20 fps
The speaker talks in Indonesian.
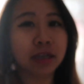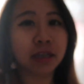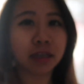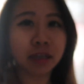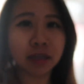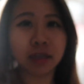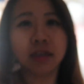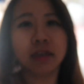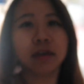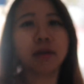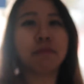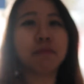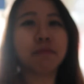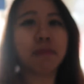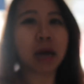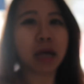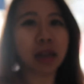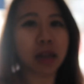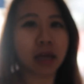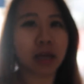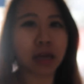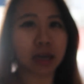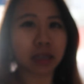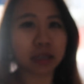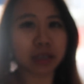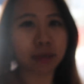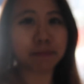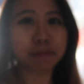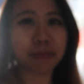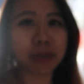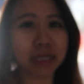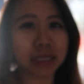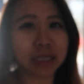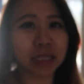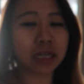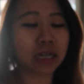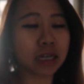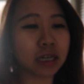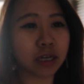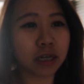ke Malak tempat
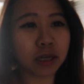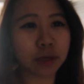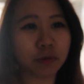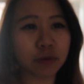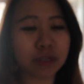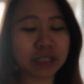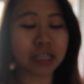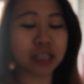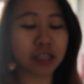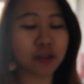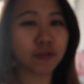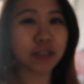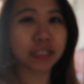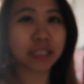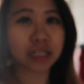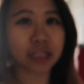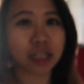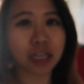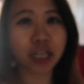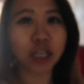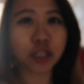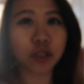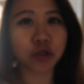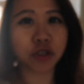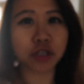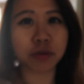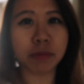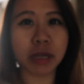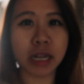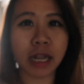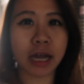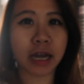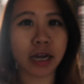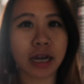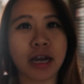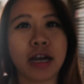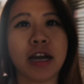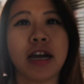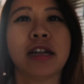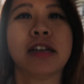wisata eh, wisata-wisata gitu di
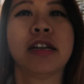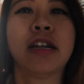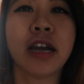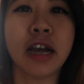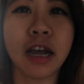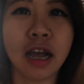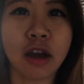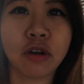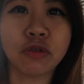Malaka nah,